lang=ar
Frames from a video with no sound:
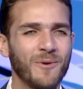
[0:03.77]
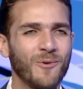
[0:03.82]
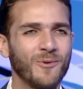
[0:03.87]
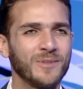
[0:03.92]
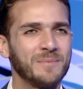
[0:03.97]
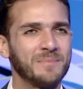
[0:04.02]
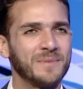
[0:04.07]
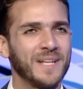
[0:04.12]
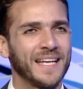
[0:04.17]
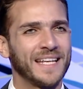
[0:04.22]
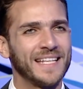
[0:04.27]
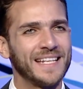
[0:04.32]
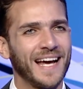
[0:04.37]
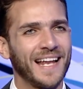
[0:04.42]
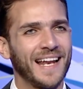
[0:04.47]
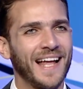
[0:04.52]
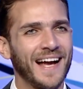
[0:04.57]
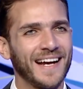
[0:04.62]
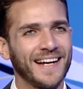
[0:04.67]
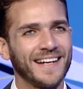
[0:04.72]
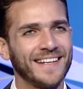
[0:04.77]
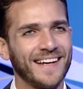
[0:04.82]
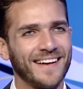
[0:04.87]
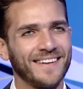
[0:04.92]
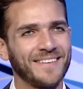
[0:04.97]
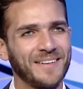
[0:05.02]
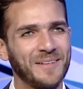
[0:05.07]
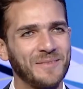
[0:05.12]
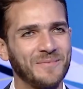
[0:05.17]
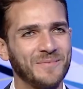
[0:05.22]
كنت بتحكي لي على حاجه ليها
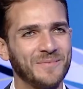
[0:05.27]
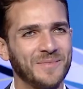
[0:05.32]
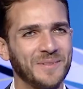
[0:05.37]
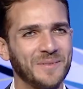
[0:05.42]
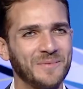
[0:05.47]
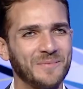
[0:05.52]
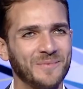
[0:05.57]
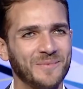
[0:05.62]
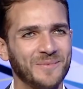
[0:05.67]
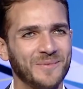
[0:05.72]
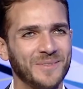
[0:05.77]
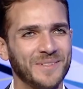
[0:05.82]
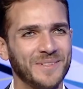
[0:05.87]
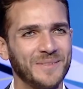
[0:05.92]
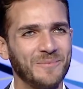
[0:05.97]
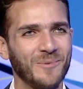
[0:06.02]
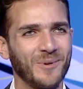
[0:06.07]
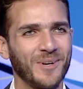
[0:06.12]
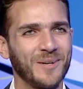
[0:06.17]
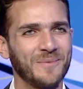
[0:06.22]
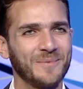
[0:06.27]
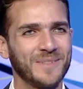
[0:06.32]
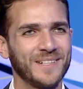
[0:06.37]
علاقه بمقابل